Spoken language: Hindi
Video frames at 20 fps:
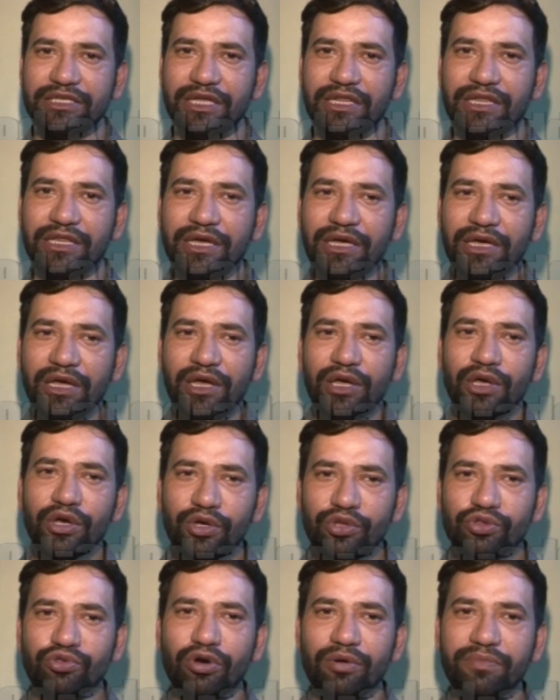के चलते
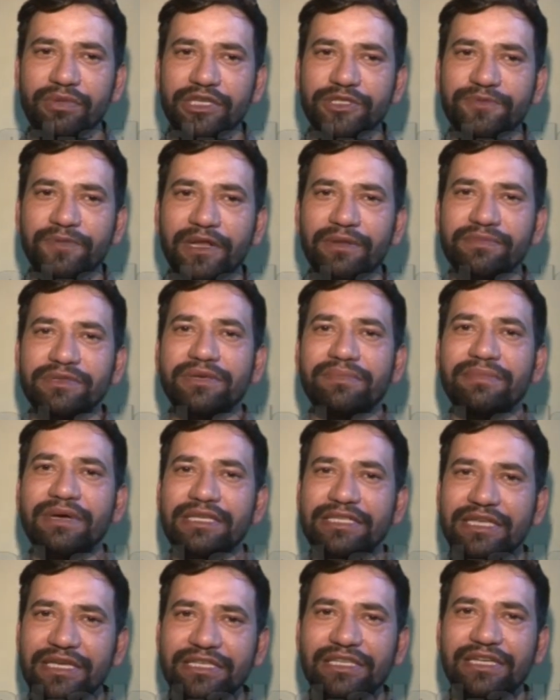तो हमने इस फिल्म से
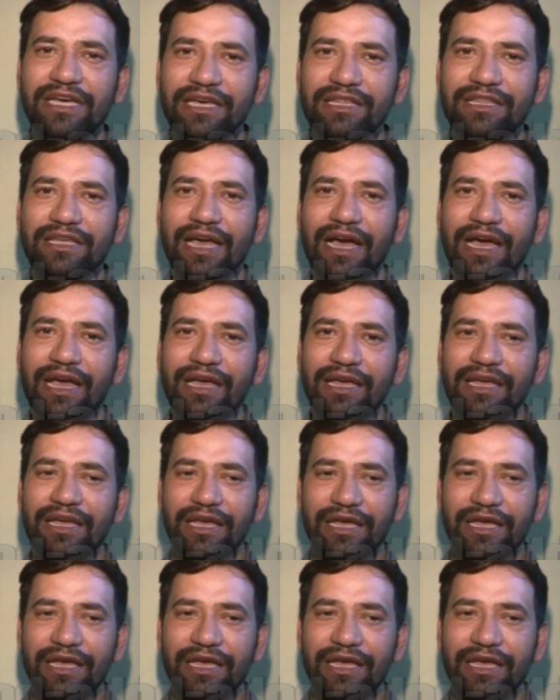मैसेज ही यही दिया है